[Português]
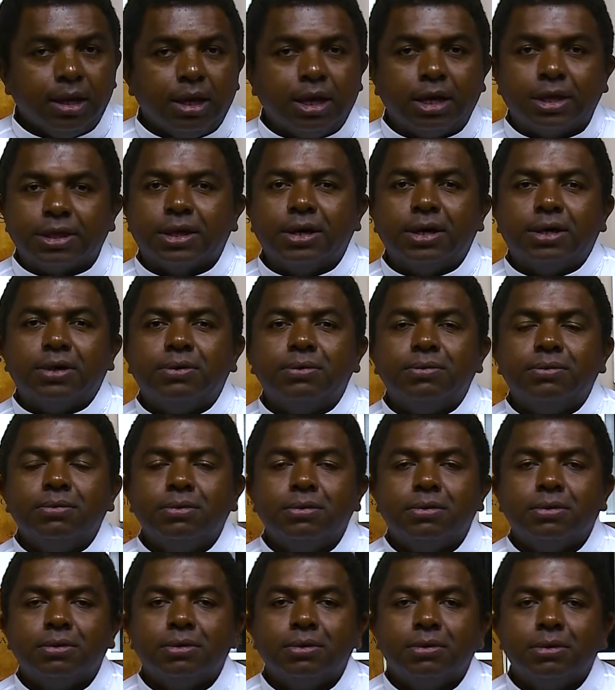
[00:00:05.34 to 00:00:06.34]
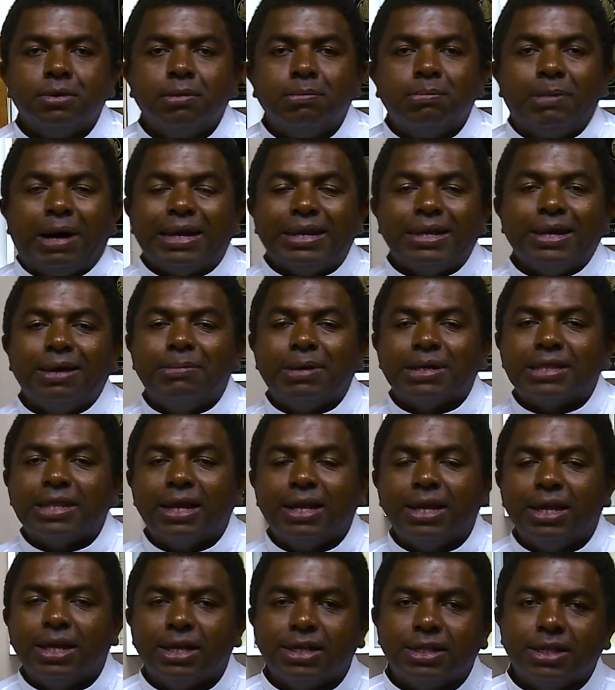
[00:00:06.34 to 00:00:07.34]
Então, Maria
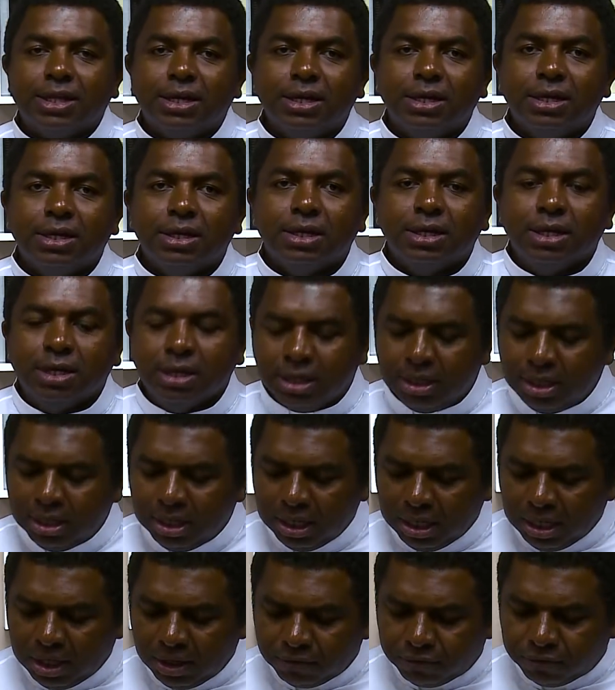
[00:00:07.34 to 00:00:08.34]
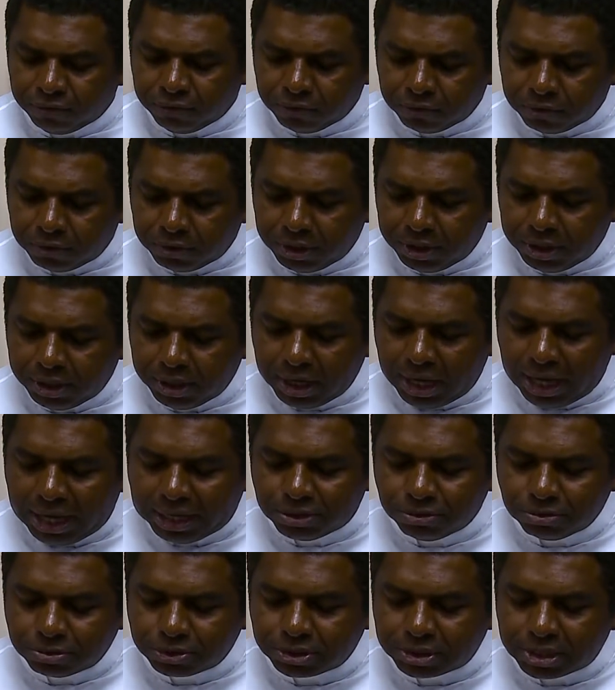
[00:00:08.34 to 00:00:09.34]
Madalena foi
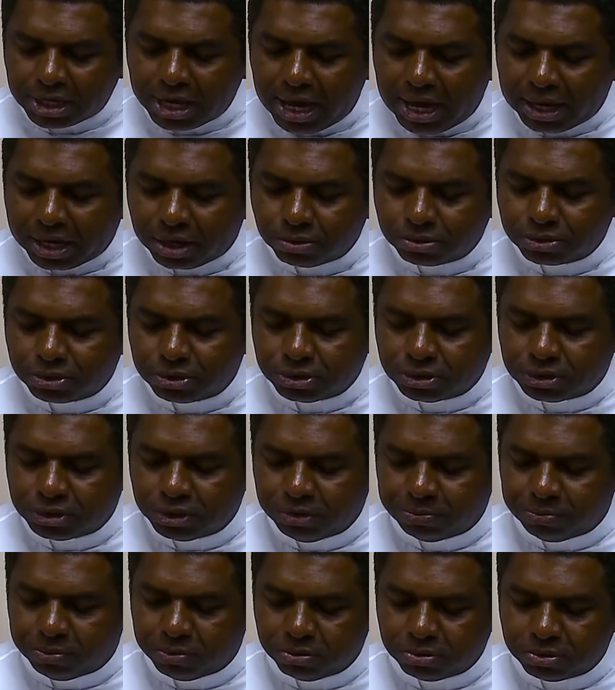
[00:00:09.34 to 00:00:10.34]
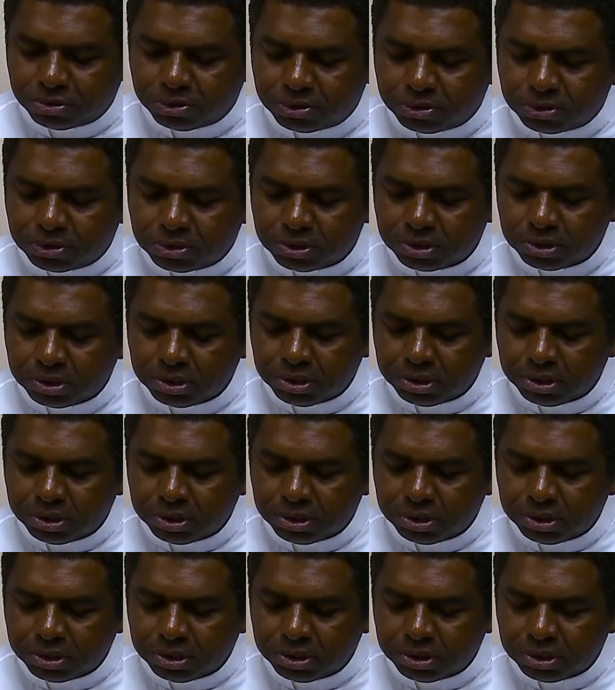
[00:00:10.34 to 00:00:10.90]
anunciar aos discípulos: